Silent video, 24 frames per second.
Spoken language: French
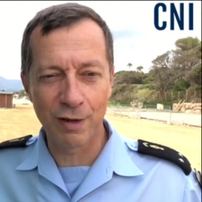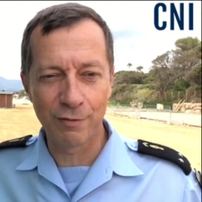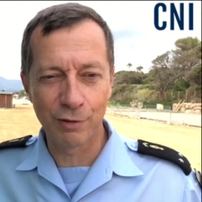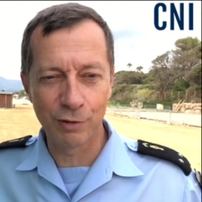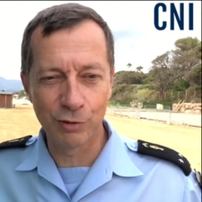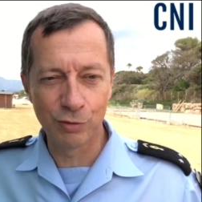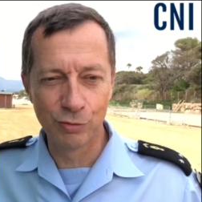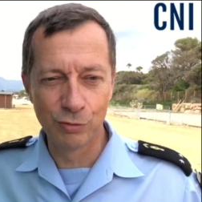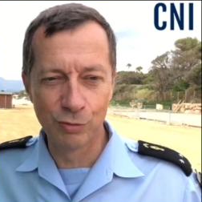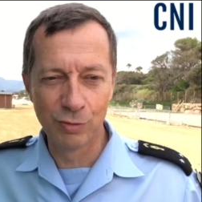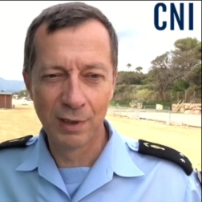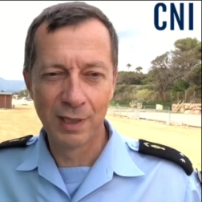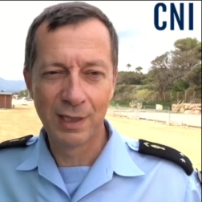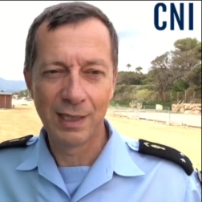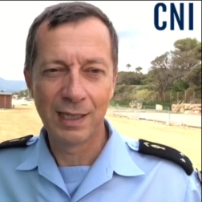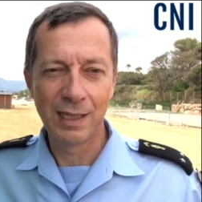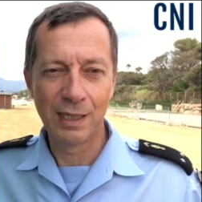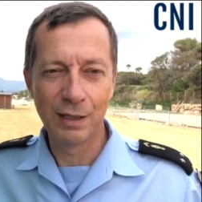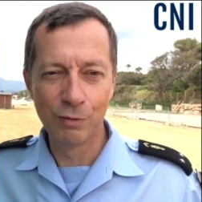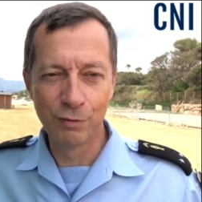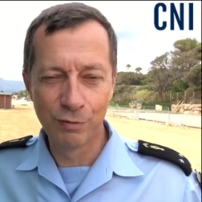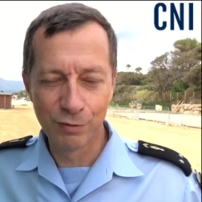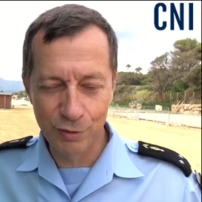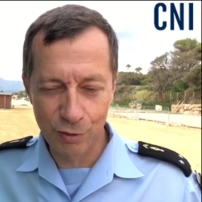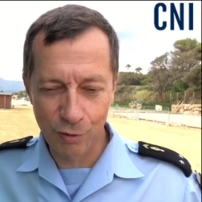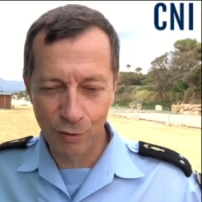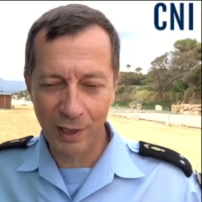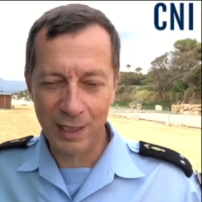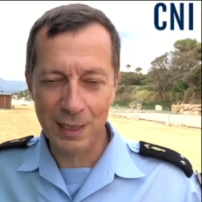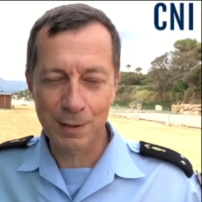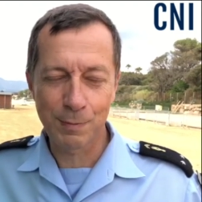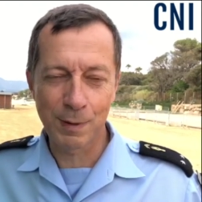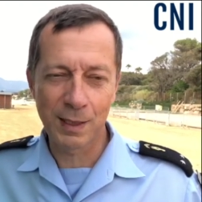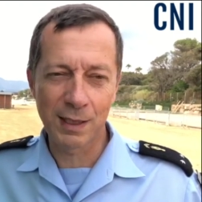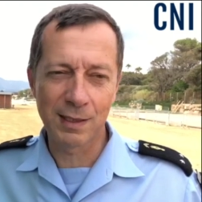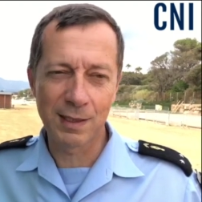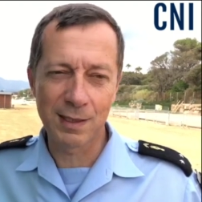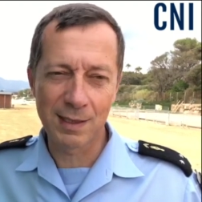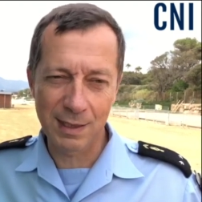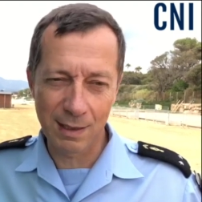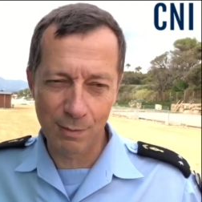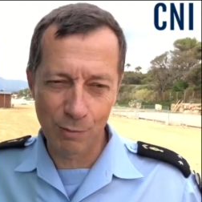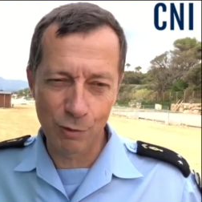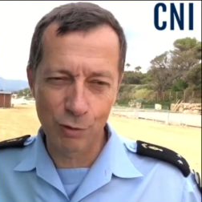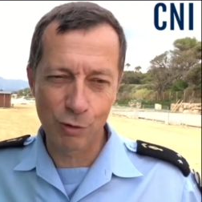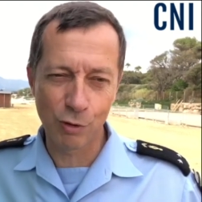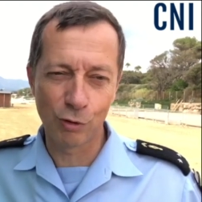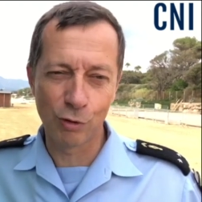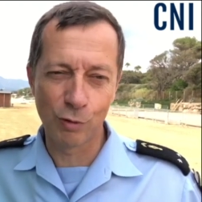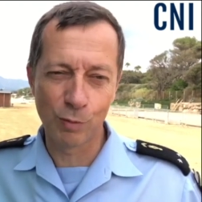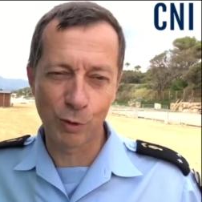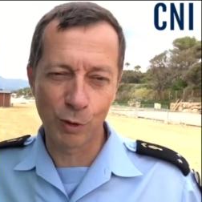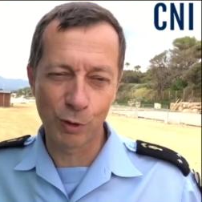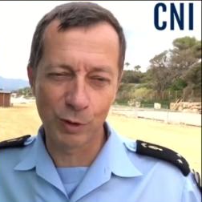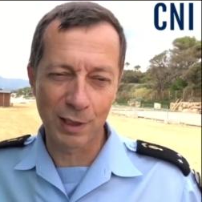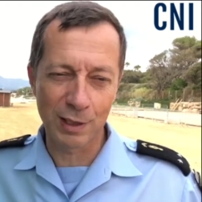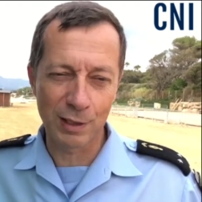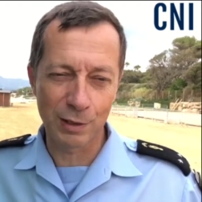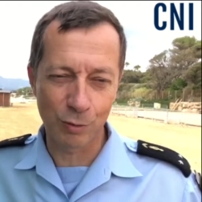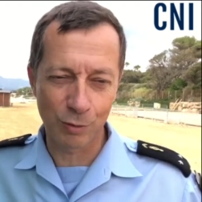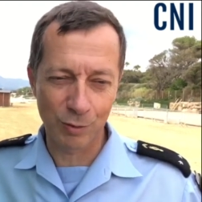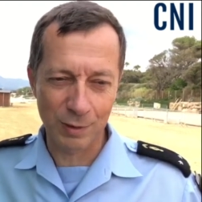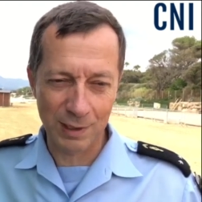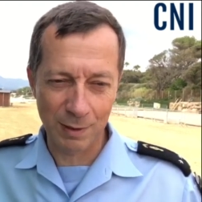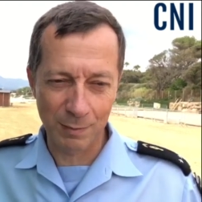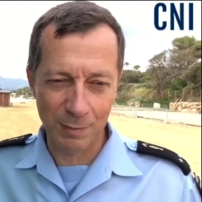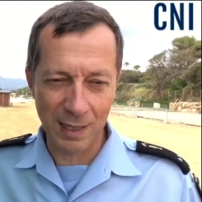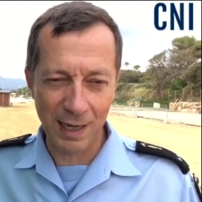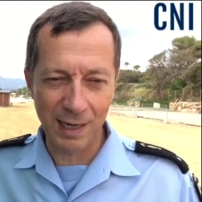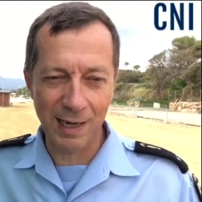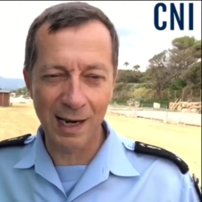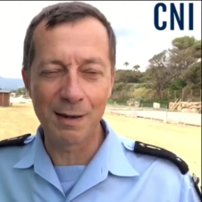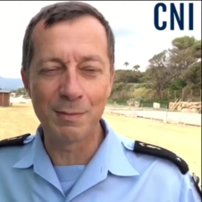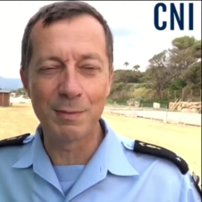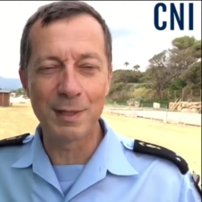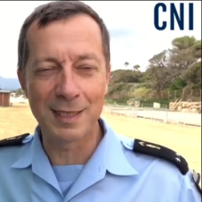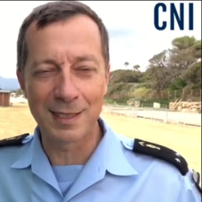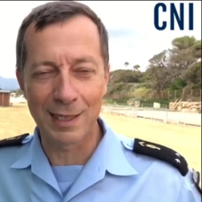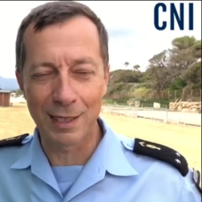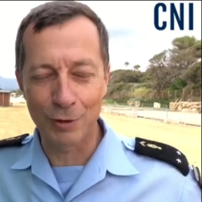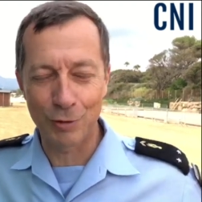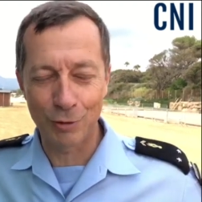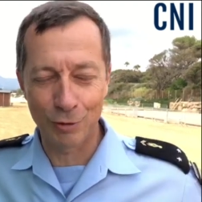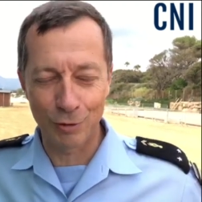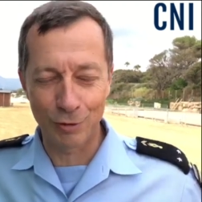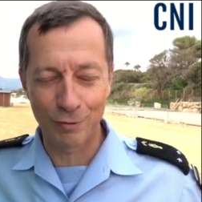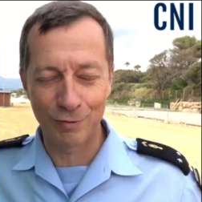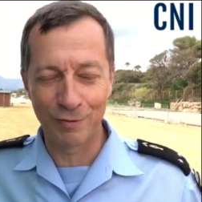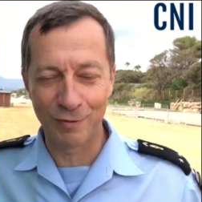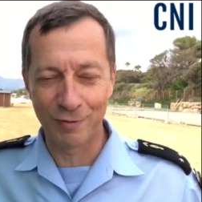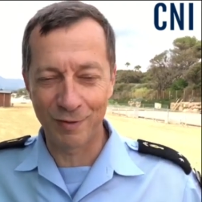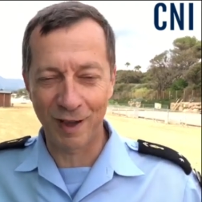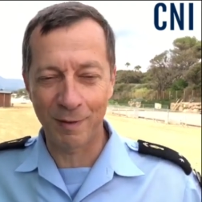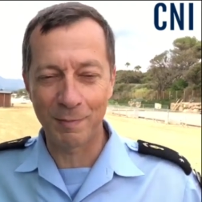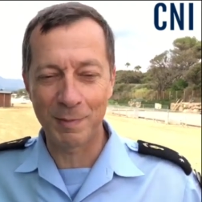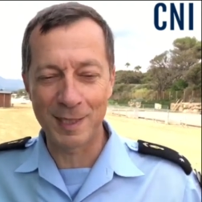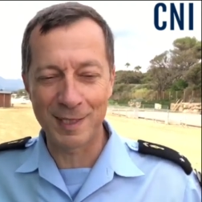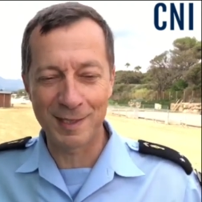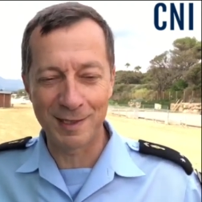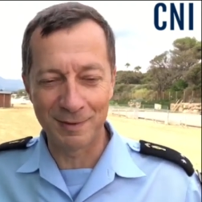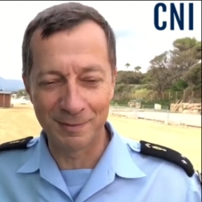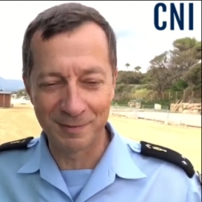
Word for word: avant tout, et nous faisons respecter ces mesures de protection. C'est bien là le message que je veux faire passer.